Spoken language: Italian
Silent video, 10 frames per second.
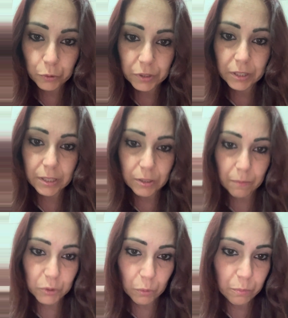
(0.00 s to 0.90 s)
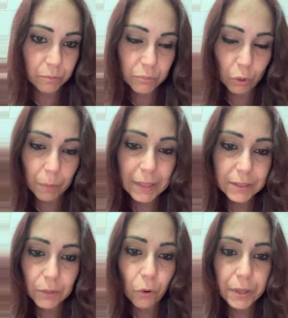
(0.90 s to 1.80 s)
siete
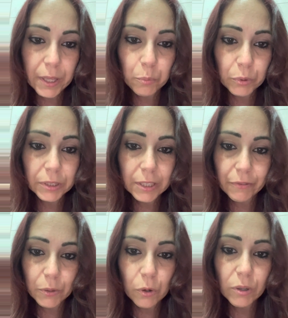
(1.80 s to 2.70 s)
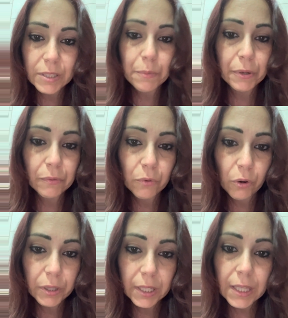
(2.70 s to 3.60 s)
solamente voi che potete fare qualcosa per
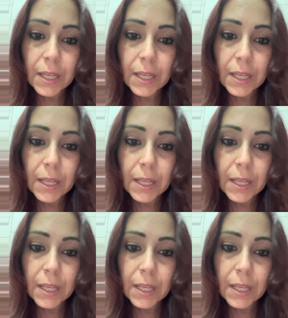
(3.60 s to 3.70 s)
voi,